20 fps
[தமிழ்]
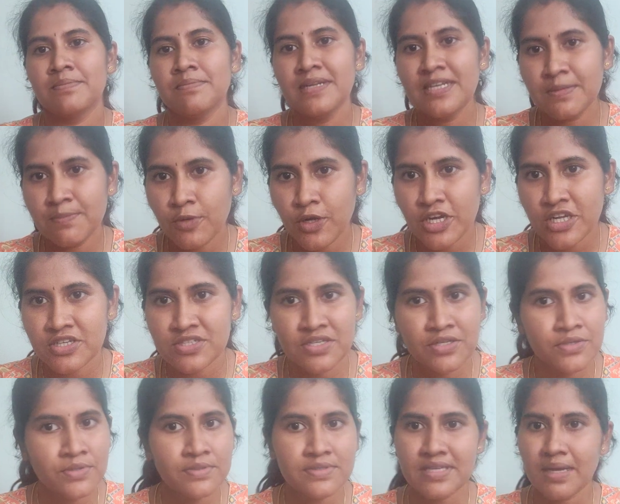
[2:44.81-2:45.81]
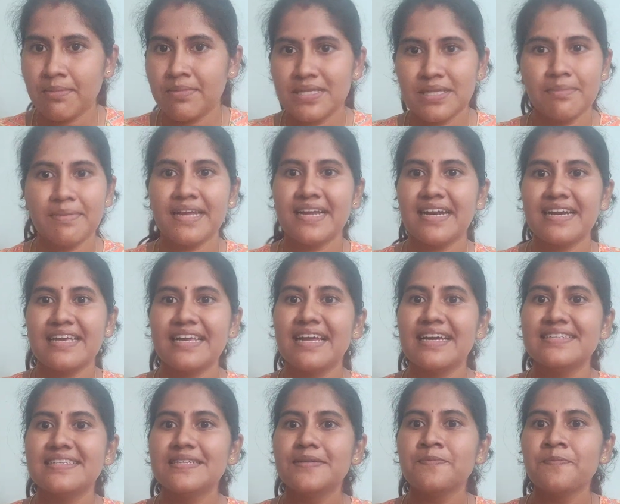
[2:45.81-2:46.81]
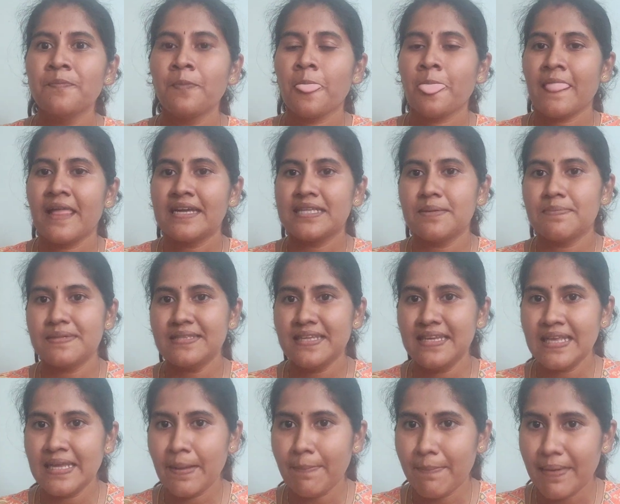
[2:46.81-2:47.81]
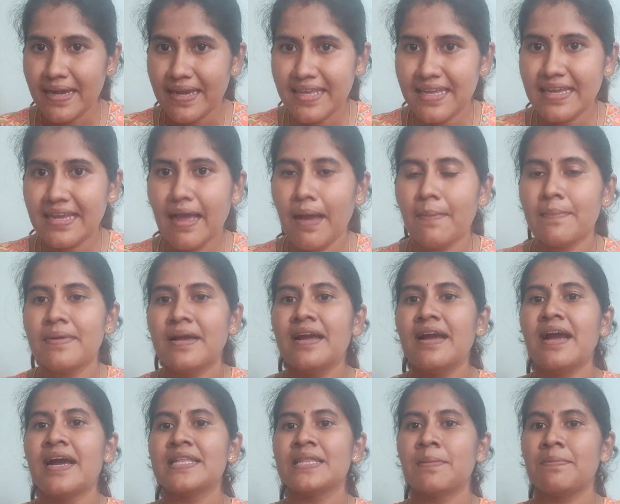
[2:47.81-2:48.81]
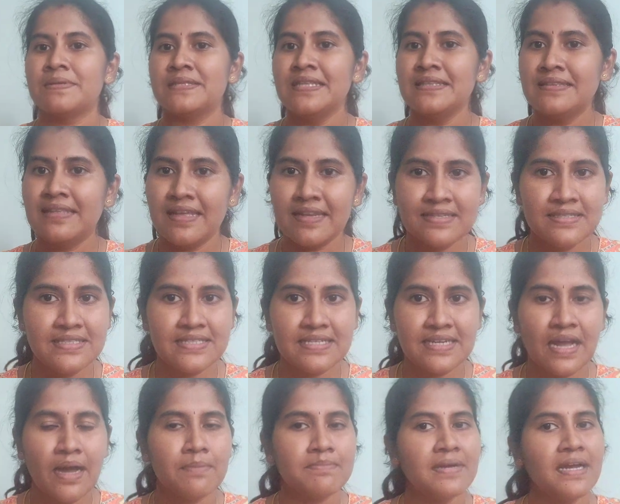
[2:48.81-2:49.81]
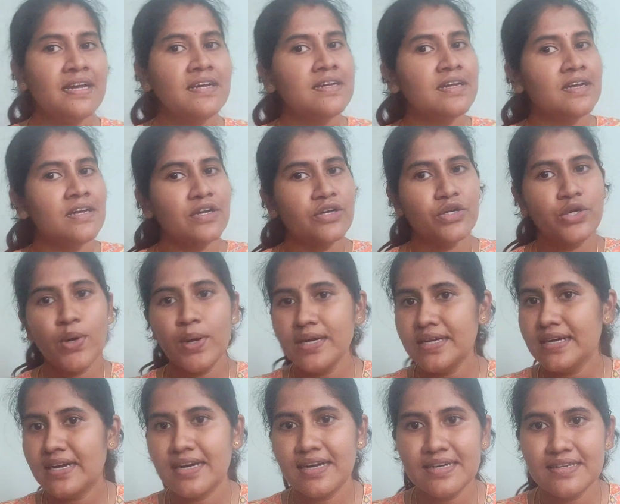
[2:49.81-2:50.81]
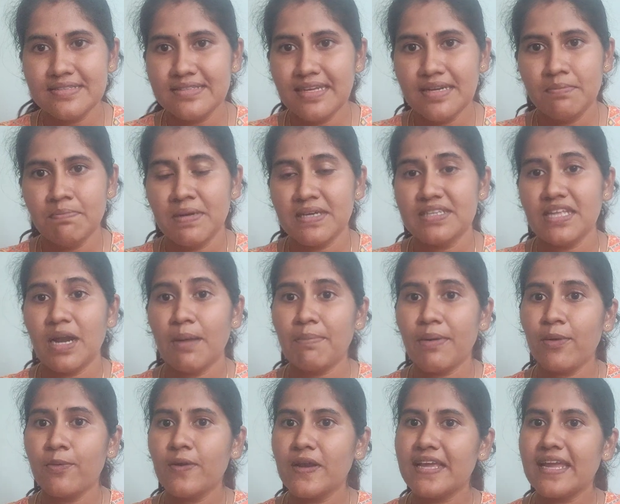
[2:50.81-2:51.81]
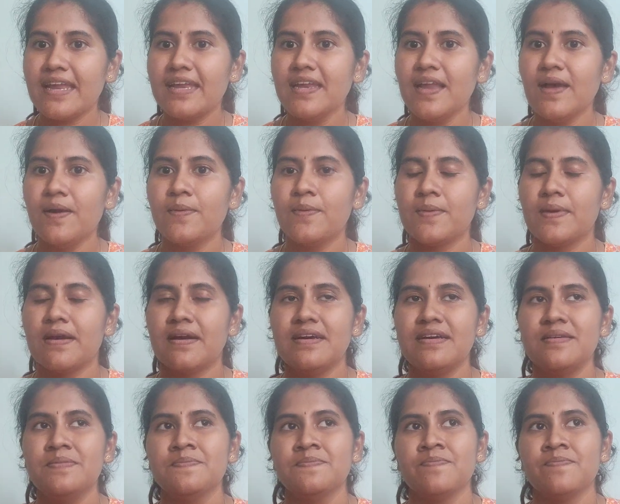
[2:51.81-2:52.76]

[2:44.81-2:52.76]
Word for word: மில்க் ப்ரொடக்ஷனுக்கும் சம்மந்தமே கிடையாது அதை பற்றி நீங்கள் படிக்காமல் அதை பற்றி தெரிஞ்சுக்காமல் டோன்ட் ஹர்ட் தட் மதர் அப்போ அவங்களுக்கு என்ன ஆகும்னா